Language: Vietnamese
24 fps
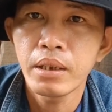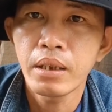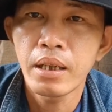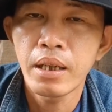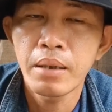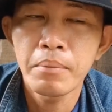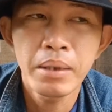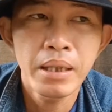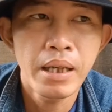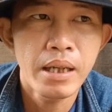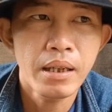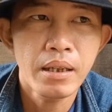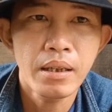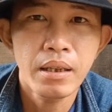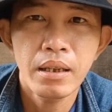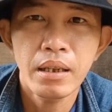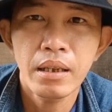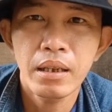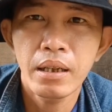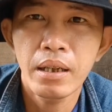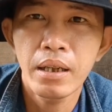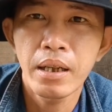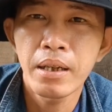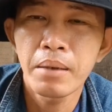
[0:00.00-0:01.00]
em nói thiệt
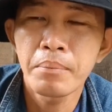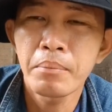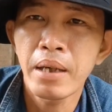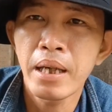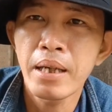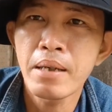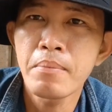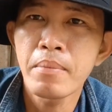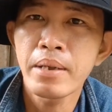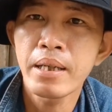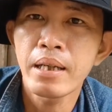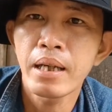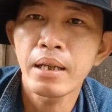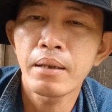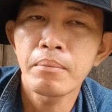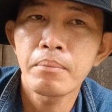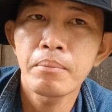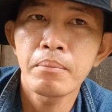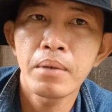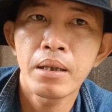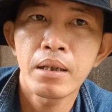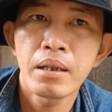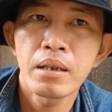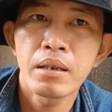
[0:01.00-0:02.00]
em thấy mấy anh
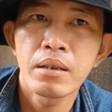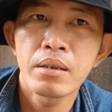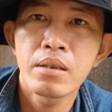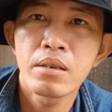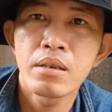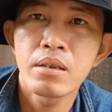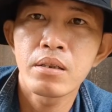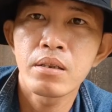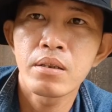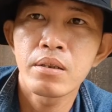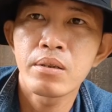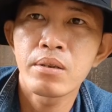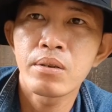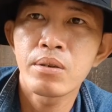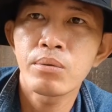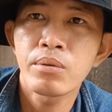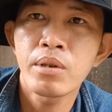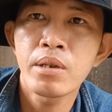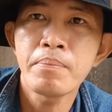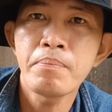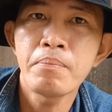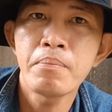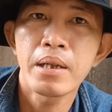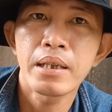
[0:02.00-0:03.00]
mà
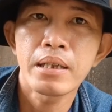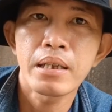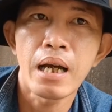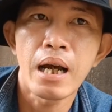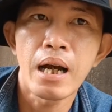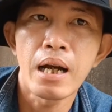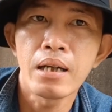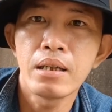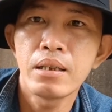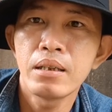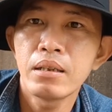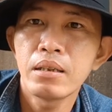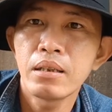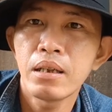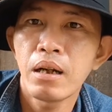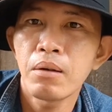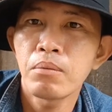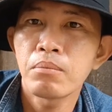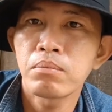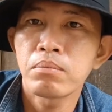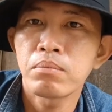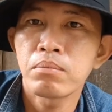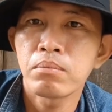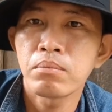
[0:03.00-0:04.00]
youtube mà chở
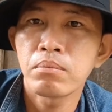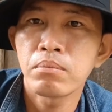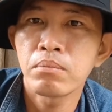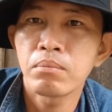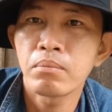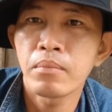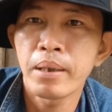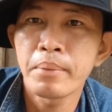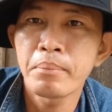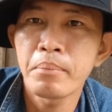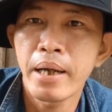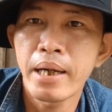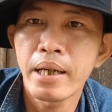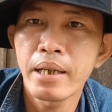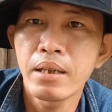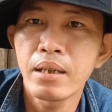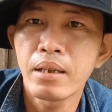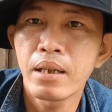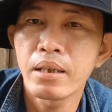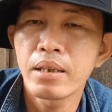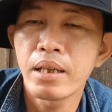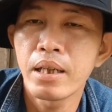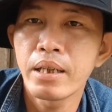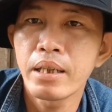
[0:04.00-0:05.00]
ông 77
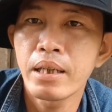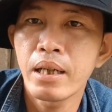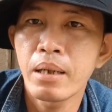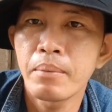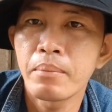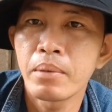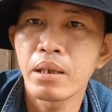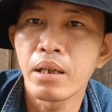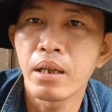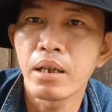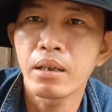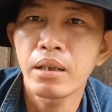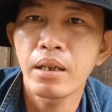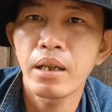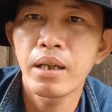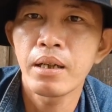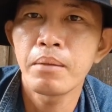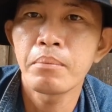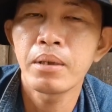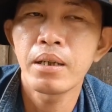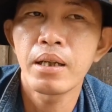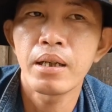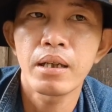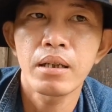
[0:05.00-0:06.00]
để đi ra bình thuận
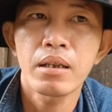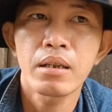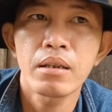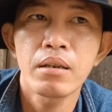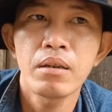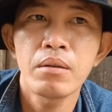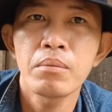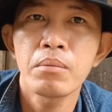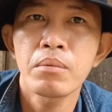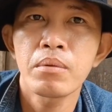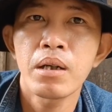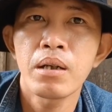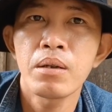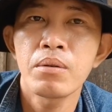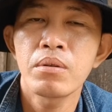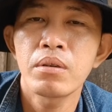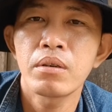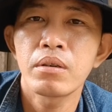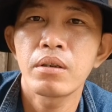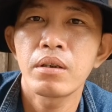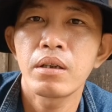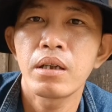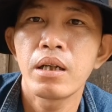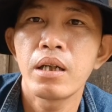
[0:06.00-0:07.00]
em nói thiệt nó một câu
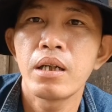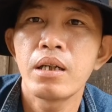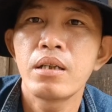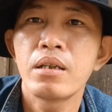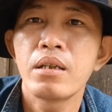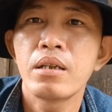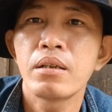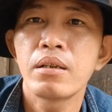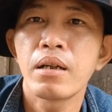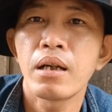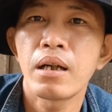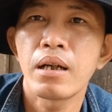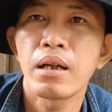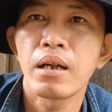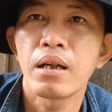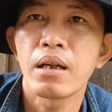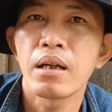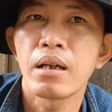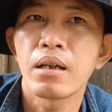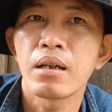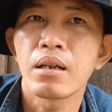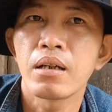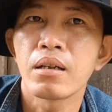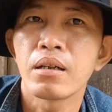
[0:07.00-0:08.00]
y như
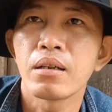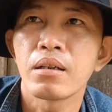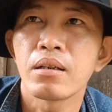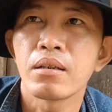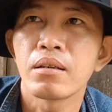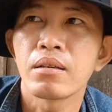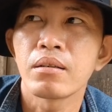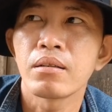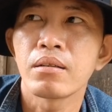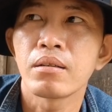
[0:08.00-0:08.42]
là